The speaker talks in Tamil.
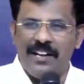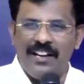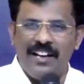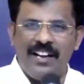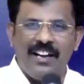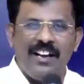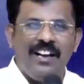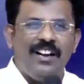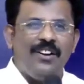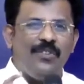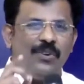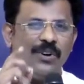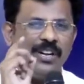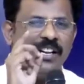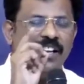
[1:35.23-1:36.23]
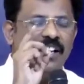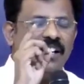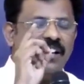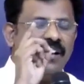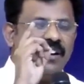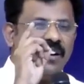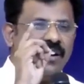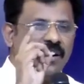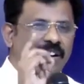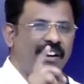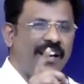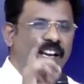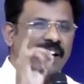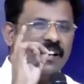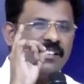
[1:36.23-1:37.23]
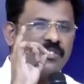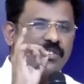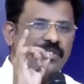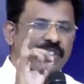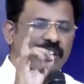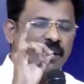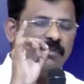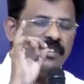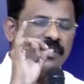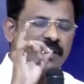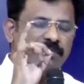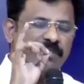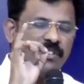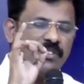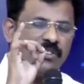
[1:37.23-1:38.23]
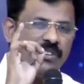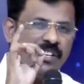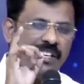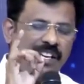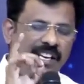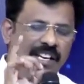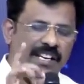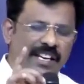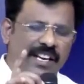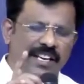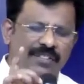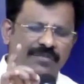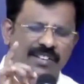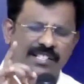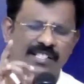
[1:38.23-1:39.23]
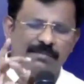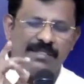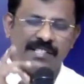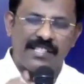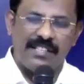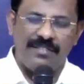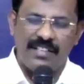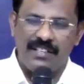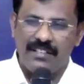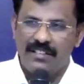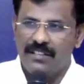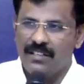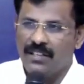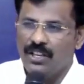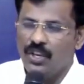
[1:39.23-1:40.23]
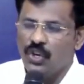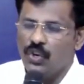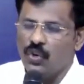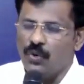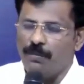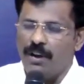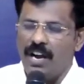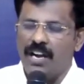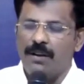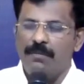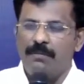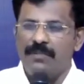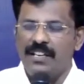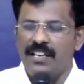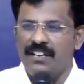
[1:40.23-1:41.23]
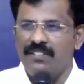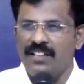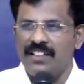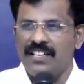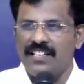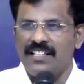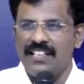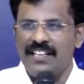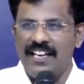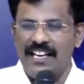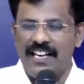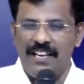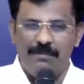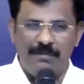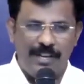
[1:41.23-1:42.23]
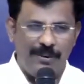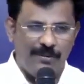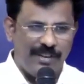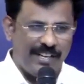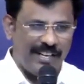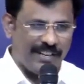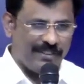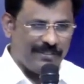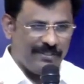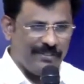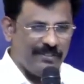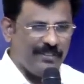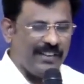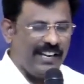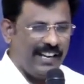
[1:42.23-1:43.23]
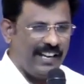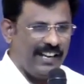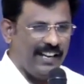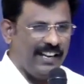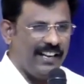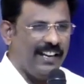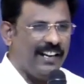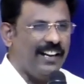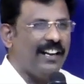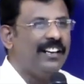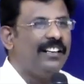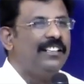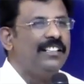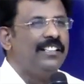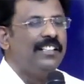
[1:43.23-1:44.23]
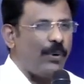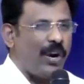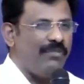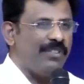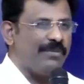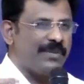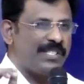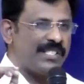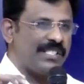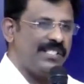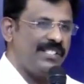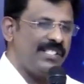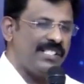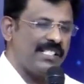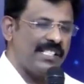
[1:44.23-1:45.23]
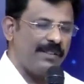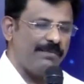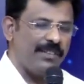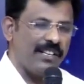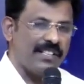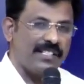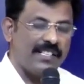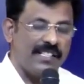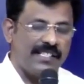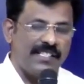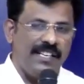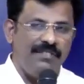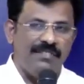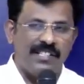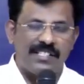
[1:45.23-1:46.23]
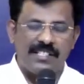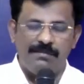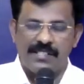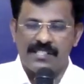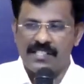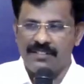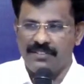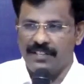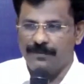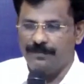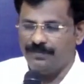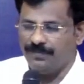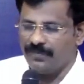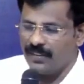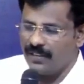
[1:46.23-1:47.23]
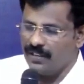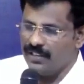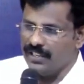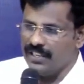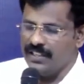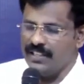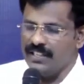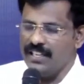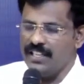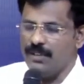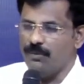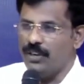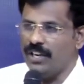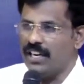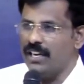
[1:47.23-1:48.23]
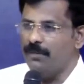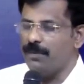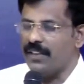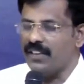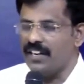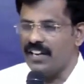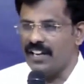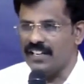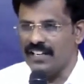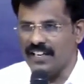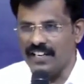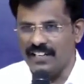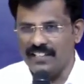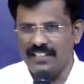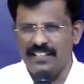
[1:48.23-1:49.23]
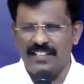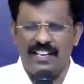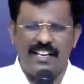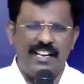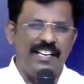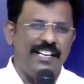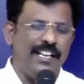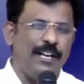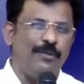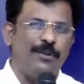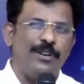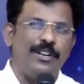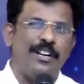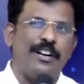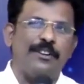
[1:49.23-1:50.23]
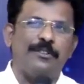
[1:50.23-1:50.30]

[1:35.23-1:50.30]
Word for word: அப்படின்னா ஒன்று அக்கார்டிங் டொட்டனமி சாப்டர் டுவெண்ட்டி எயிட் வர்ஸ் நம்பர் செவன் உபாகமம் இருபத்தி எட்டு ஏழின்படி ஒன்று நடக்கும் இல்லைன்னா ப்ராவப்ஸ் சாப்டர் சிக்ஸ்டீன் வர்ஸ் நம்பர் செவன் நீ நீதிமொழிகள் பதினாறு ஏழு இதில் ரெண்டில் ஒன்று